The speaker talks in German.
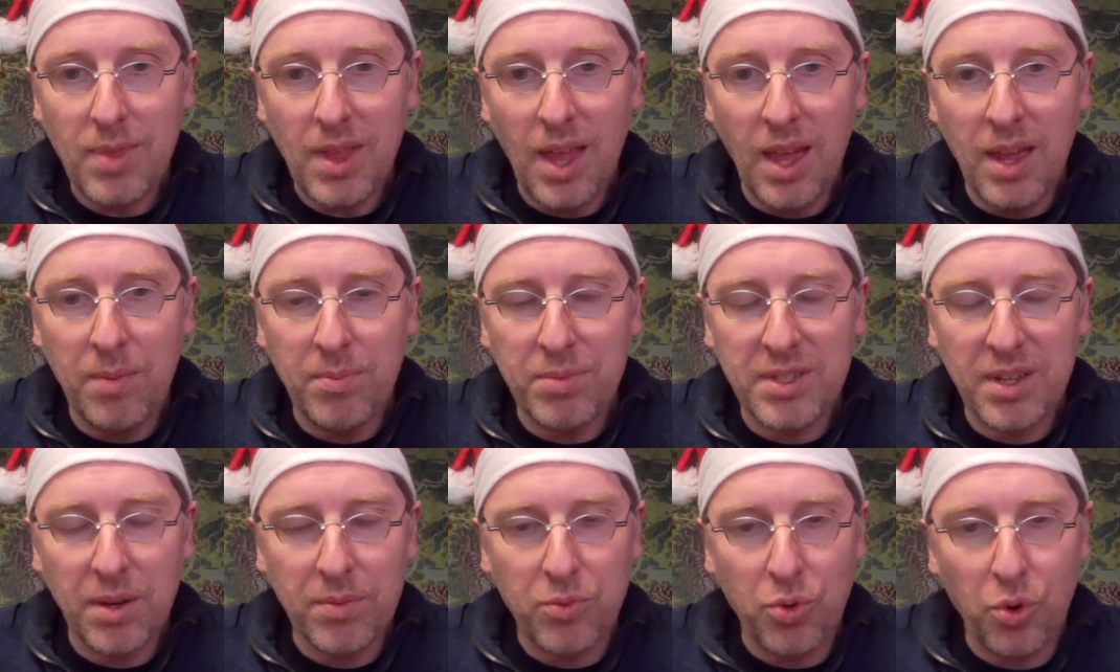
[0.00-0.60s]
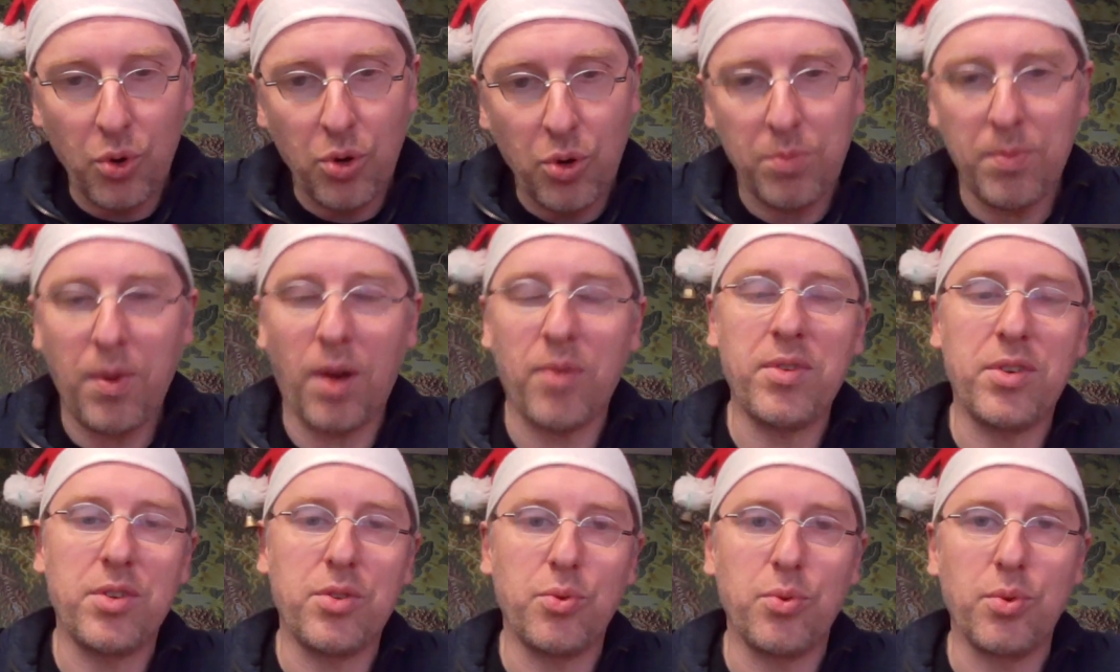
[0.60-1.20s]
im Skriptorium
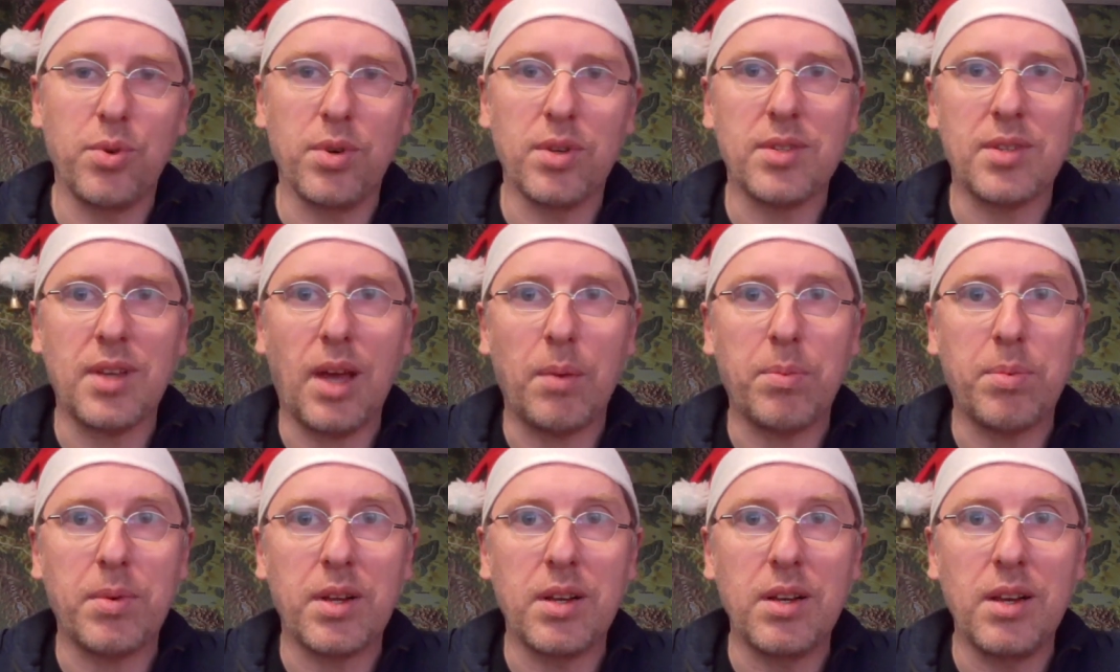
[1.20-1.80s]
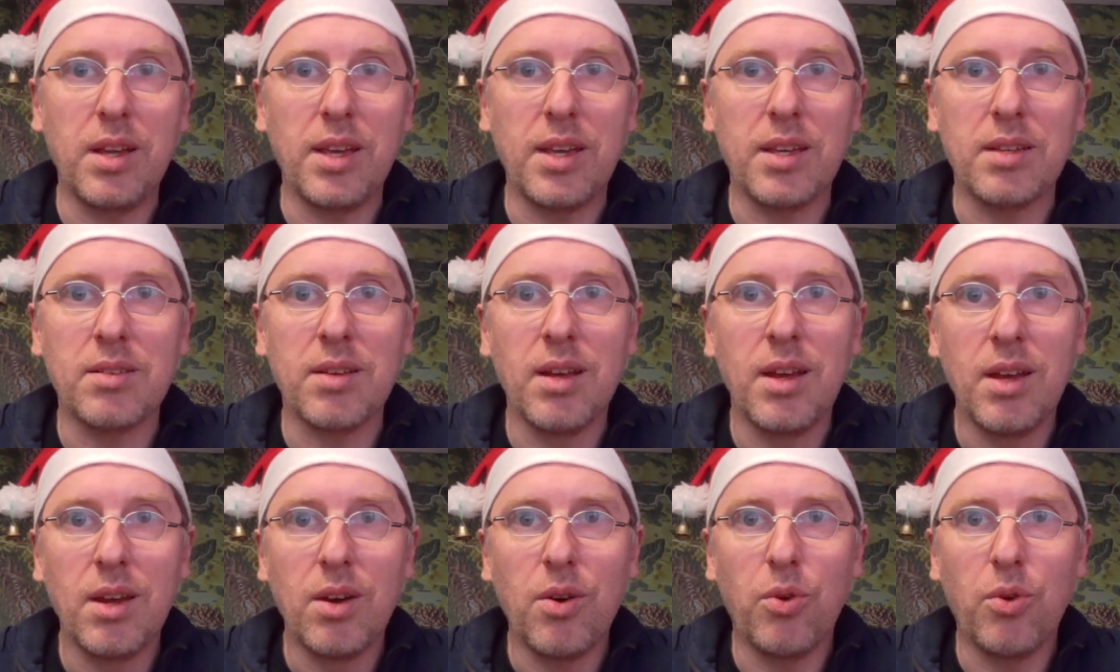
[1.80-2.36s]
Aventuris abgelegt